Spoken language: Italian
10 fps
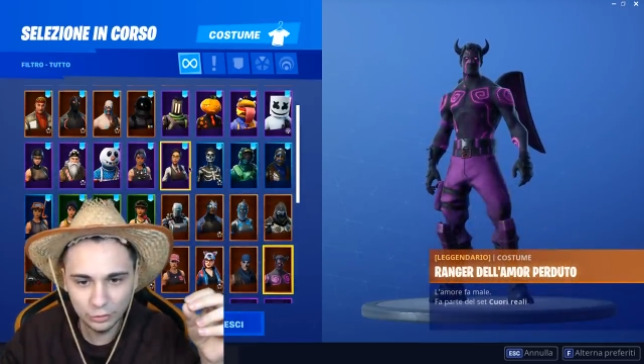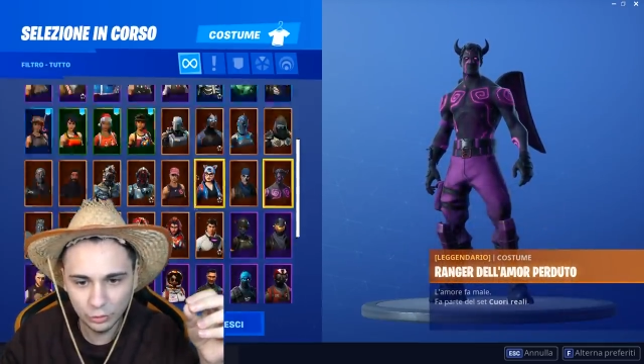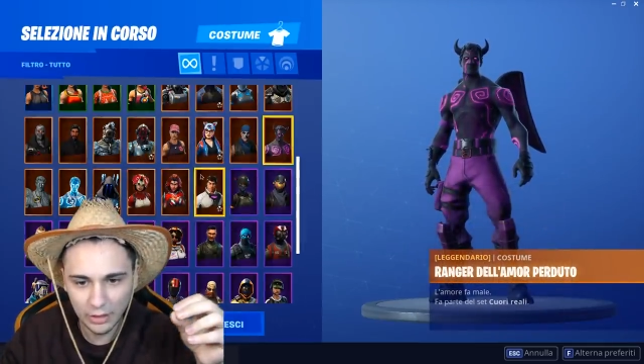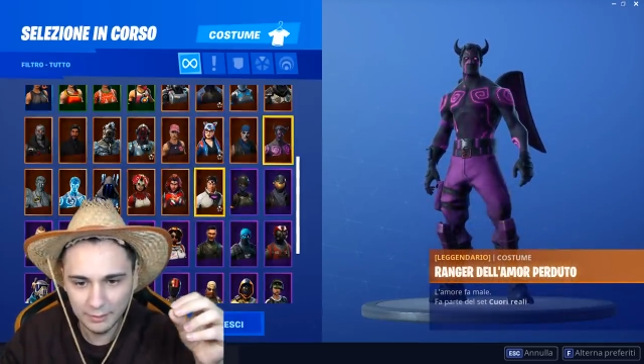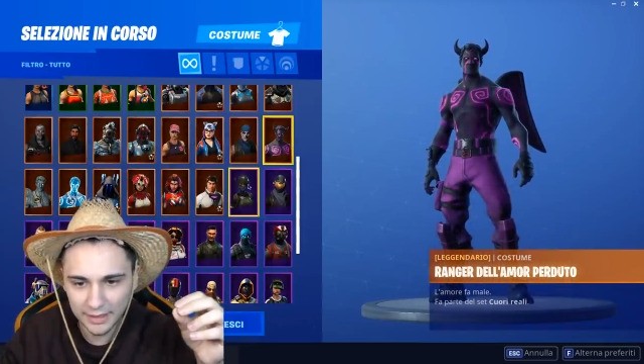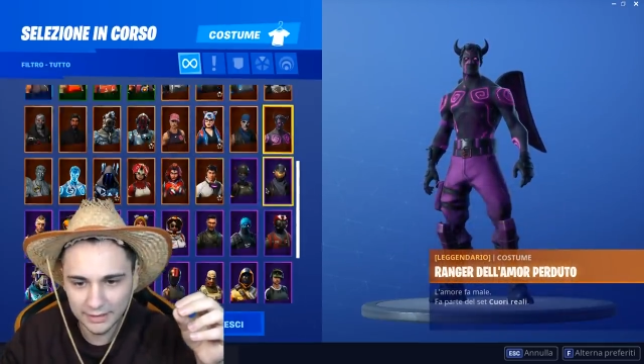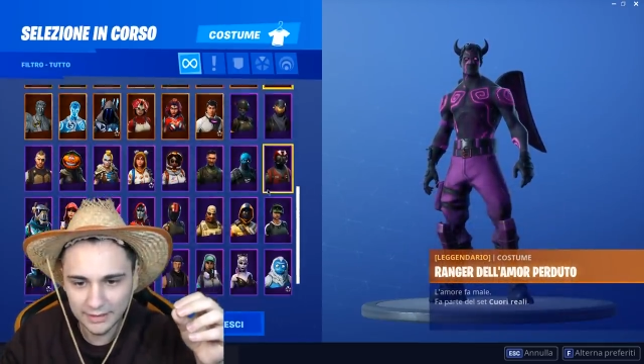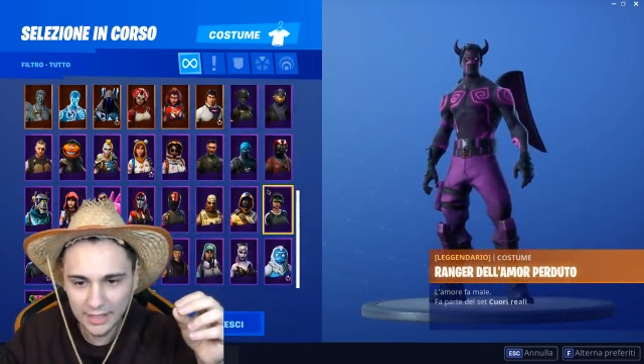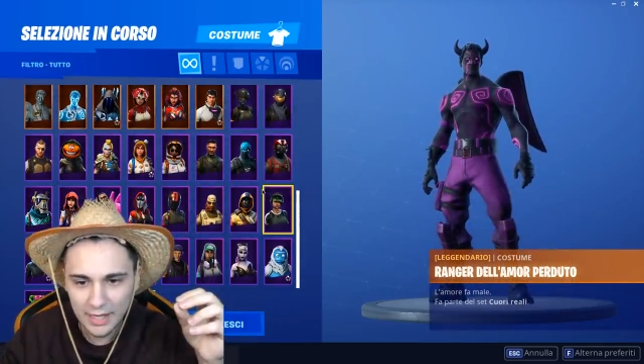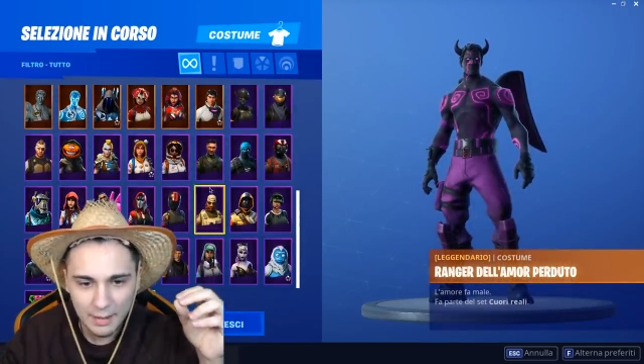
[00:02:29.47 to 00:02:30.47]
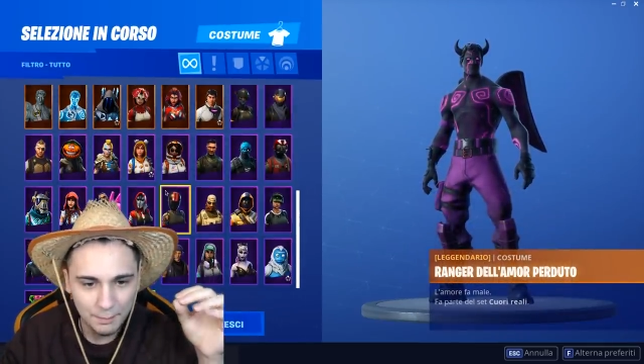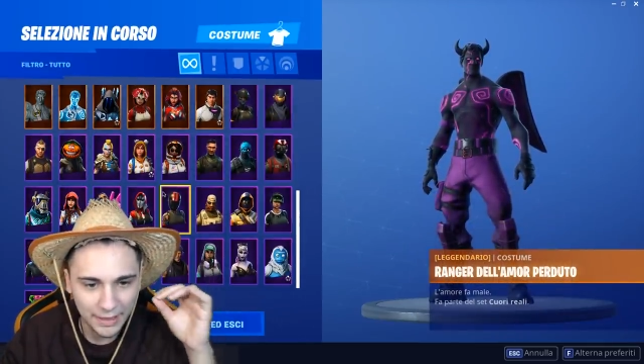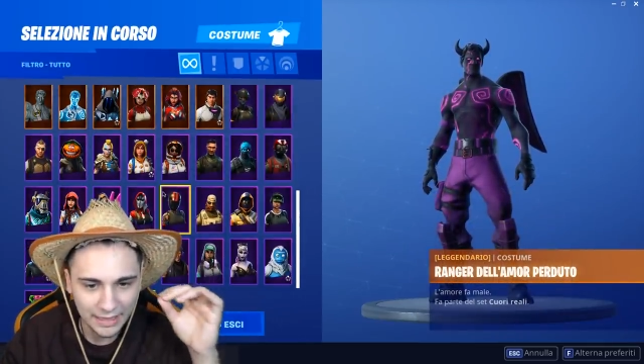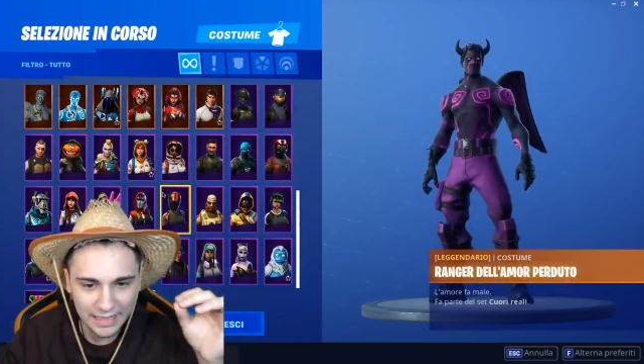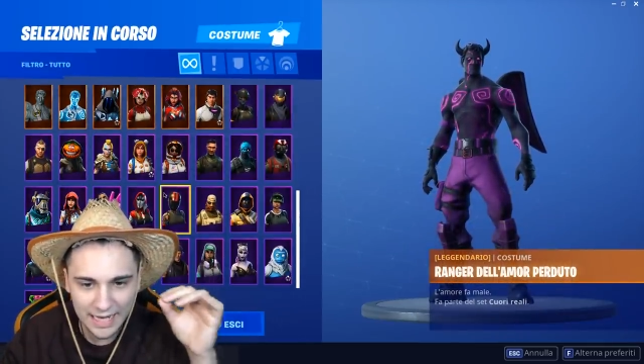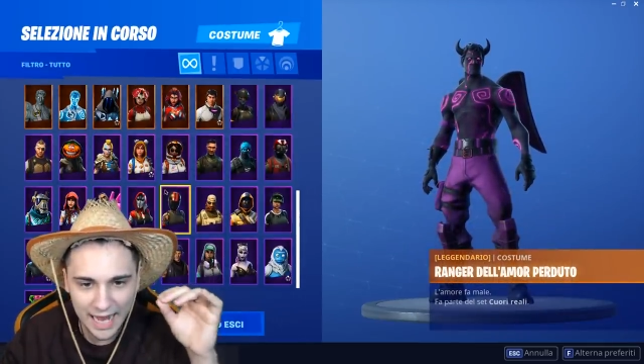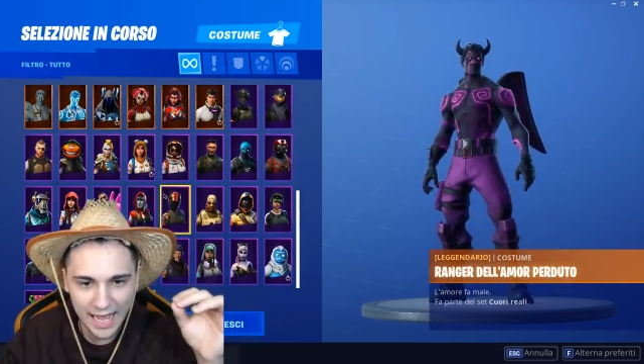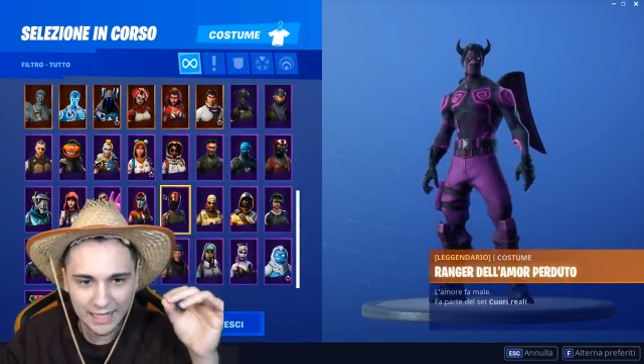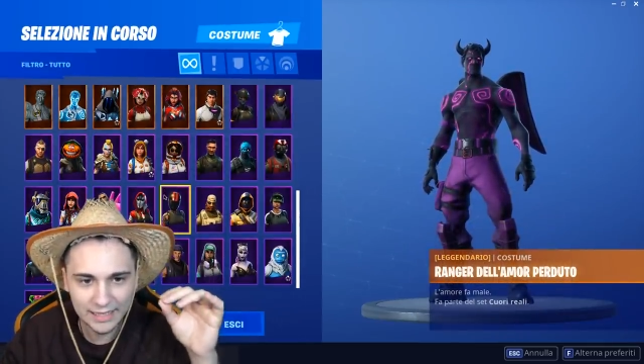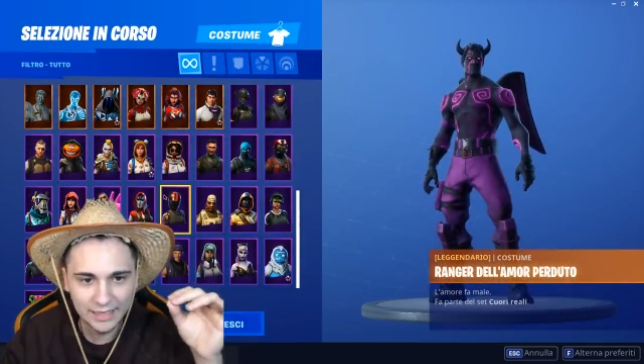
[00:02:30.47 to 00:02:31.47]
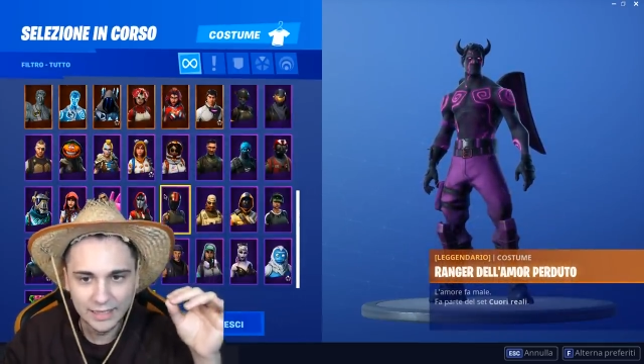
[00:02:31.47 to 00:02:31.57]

solamente per le ali.